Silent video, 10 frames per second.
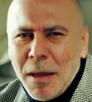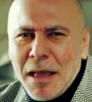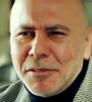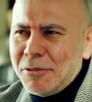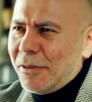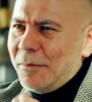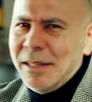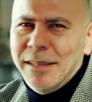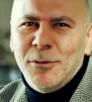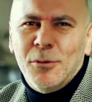passano, che
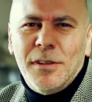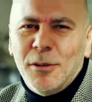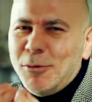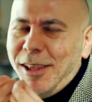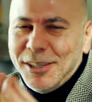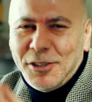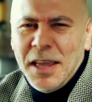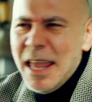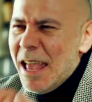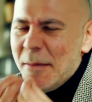mi devono dire tutte
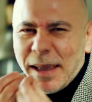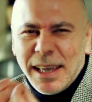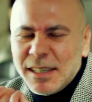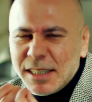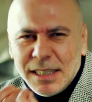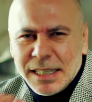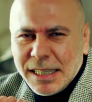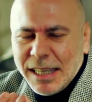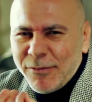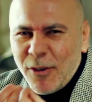queste... Ma che,
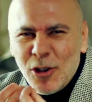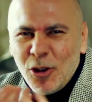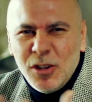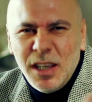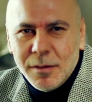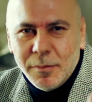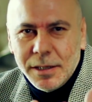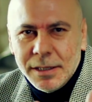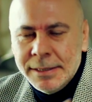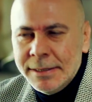che, che vogliono
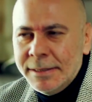dirmi?